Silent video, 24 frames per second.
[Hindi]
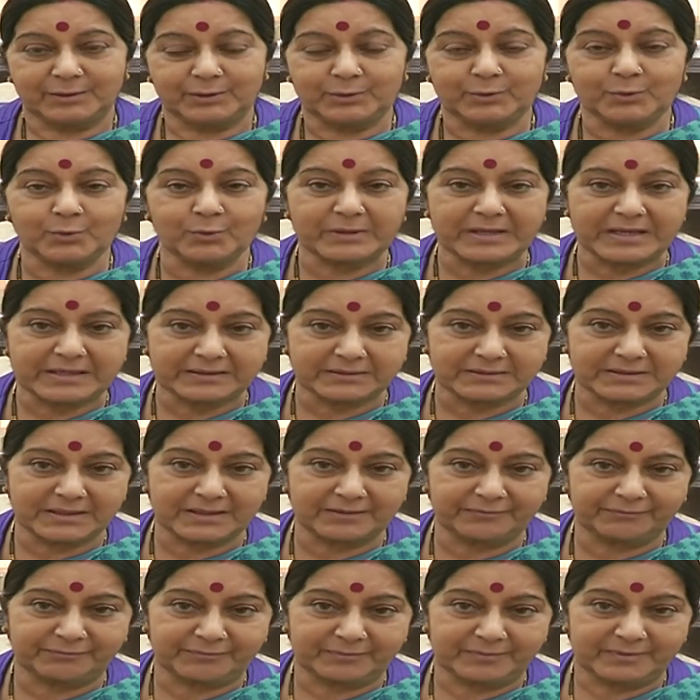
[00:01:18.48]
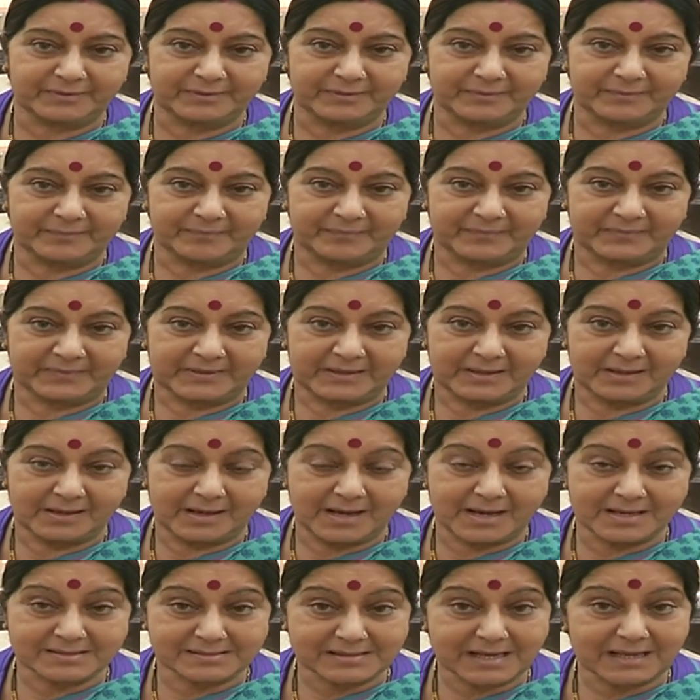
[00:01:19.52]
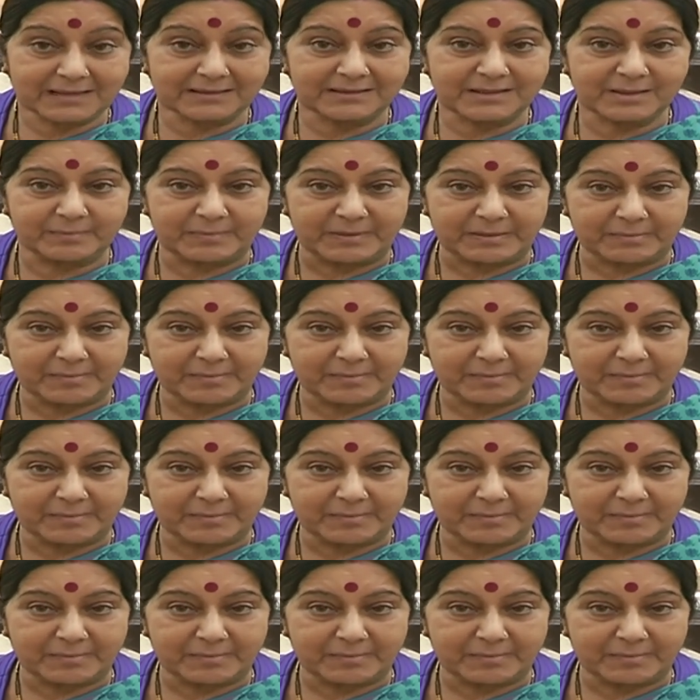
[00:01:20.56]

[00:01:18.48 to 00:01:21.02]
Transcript: योग एक तरफ असाध्य